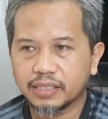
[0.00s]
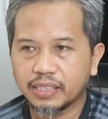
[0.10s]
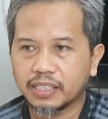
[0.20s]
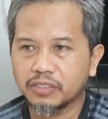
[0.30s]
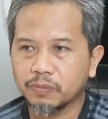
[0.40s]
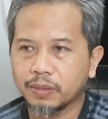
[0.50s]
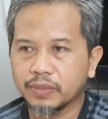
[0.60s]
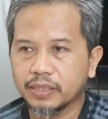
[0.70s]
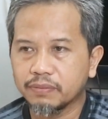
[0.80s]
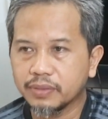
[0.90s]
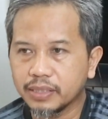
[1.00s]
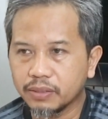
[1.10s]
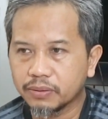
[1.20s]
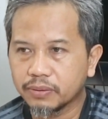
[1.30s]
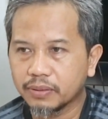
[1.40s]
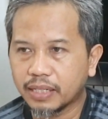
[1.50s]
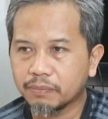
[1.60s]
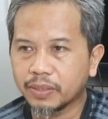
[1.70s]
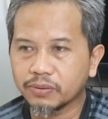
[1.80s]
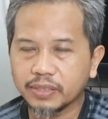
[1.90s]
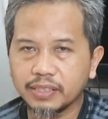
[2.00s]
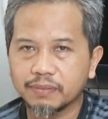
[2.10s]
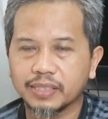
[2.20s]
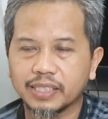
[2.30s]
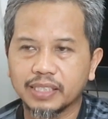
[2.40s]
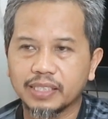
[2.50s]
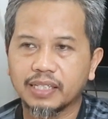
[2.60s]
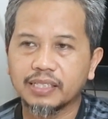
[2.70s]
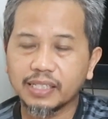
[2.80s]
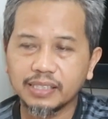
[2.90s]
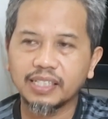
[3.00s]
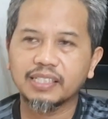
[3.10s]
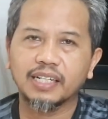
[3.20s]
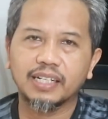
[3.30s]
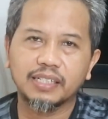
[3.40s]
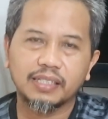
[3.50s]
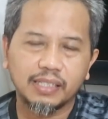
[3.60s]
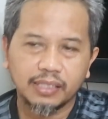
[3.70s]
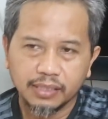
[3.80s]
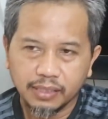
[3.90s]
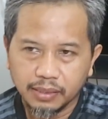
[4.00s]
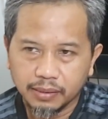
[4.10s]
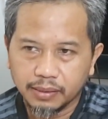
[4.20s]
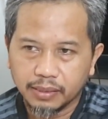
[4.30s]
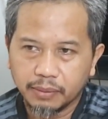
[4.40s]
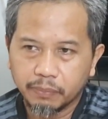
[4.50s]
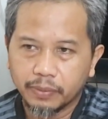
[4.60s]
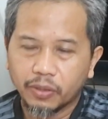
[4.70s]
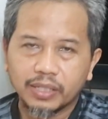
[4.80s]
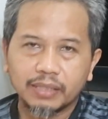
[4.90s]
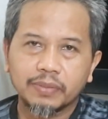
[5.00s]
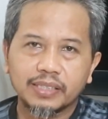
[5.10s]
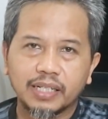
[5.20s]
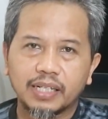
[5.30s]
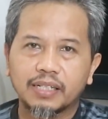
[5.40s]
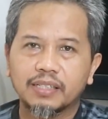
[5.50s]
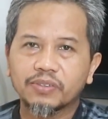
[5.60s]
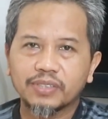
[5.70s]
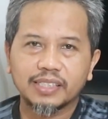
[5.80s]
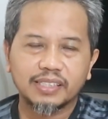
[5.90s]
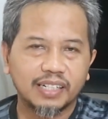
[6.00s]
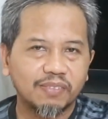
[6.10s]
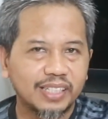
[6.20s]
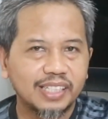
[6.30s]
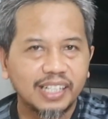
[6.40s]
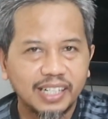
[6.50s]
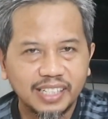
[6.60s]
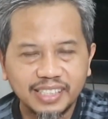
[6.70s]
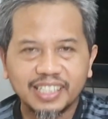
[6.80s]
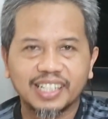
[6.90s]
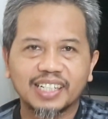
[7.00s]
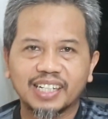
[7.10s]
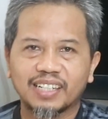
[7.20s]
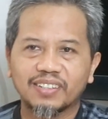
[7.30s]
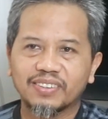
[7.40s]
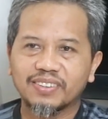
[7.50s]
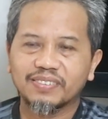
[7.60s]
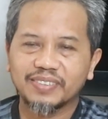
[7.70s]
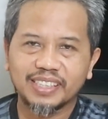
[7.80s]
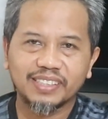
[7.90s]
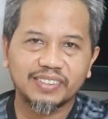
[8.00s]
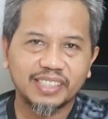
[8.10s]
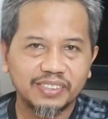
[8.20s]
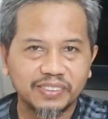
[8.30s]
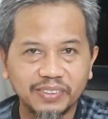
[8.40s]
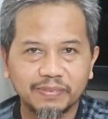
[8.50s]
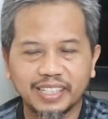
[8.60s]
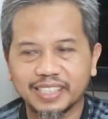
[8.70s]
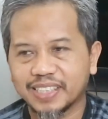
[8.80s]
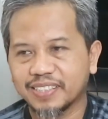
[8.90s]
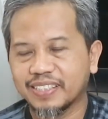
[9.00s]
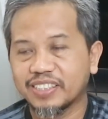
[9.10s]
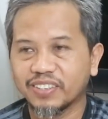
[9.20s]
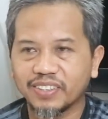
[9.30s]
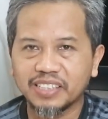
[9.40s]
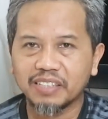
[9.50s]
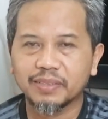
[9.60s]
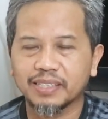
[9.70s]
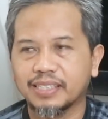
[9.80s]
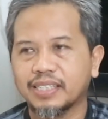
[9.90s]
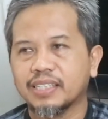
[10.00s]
Dia kan cuma bikin video, apa ruginya bagi kita? Ternyata orang bisa rugi secara material hanya gara-gara nonton video di YouTube ya, teman-teman. Contohnya apa?